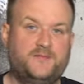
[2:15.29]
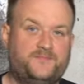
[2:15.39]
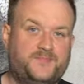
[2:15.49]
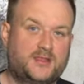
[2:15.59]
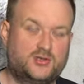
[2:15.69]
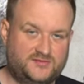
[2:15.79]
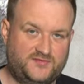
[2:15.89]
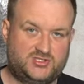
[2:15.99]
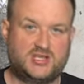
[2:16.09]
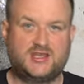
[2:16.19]
mm,
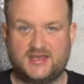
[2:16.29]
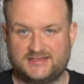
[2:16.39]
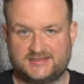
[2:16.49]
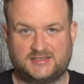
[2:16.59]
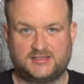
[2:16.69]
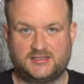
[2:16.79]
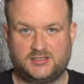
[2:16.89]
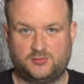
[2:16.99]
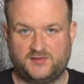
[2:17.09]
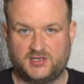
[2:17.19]
Oczywiście jest e,
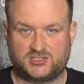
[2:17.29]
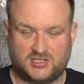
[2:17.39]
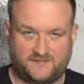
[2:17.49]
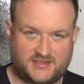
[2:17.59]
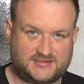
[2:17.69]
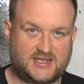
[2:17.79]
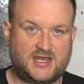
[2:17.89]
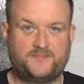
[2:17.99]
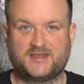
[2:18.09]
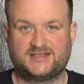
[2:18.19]
również jej
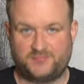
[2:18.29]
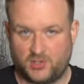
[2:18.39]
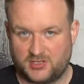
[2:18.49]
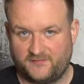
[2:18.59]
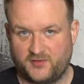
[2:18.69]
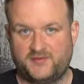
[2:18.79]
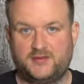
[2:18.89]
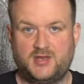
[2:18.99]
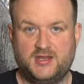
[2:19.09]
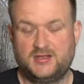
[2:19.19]
wersja z blokiem wodnym,